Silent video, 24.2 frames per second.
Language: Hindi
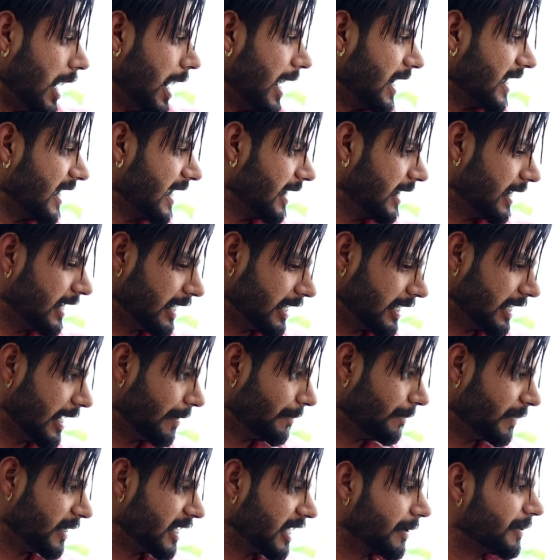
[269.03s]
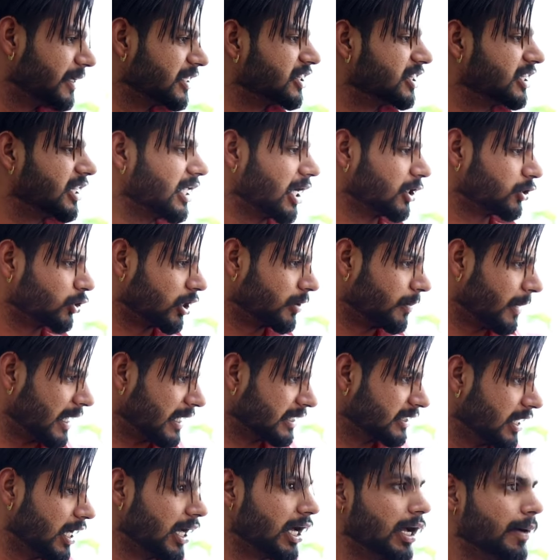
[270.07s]
अरे मन अभी तेरा थोड़ी
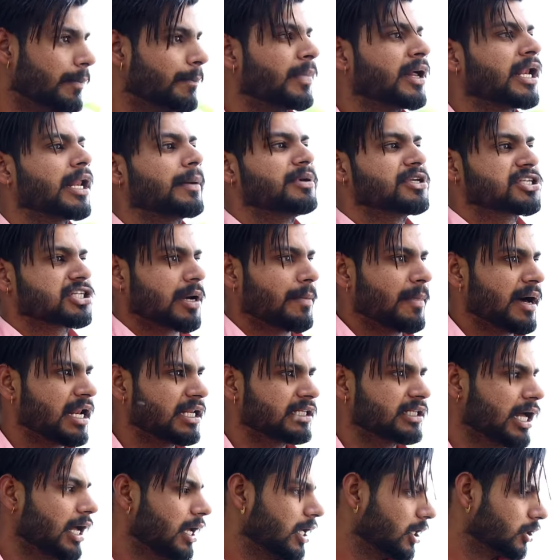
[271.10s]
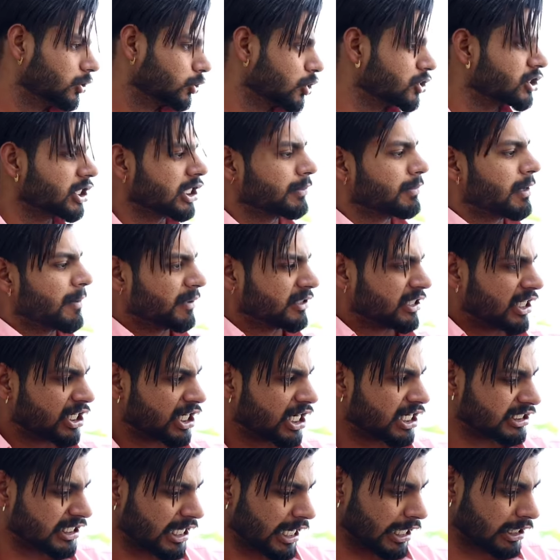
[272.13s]
मारा था मन अभी इसका मारा था तो जब भी पता नहीं
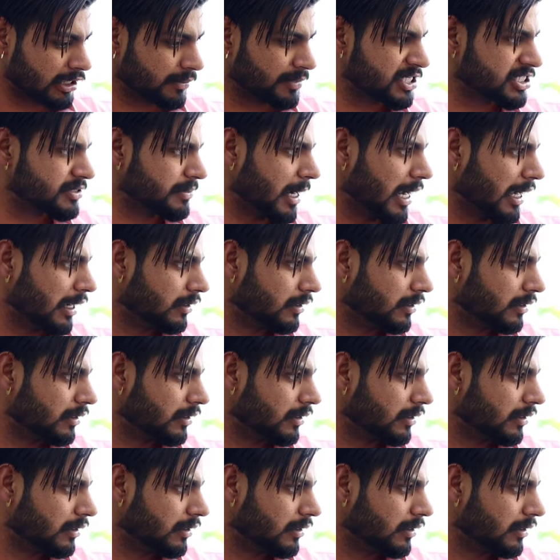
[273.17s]
करता गया था बीच में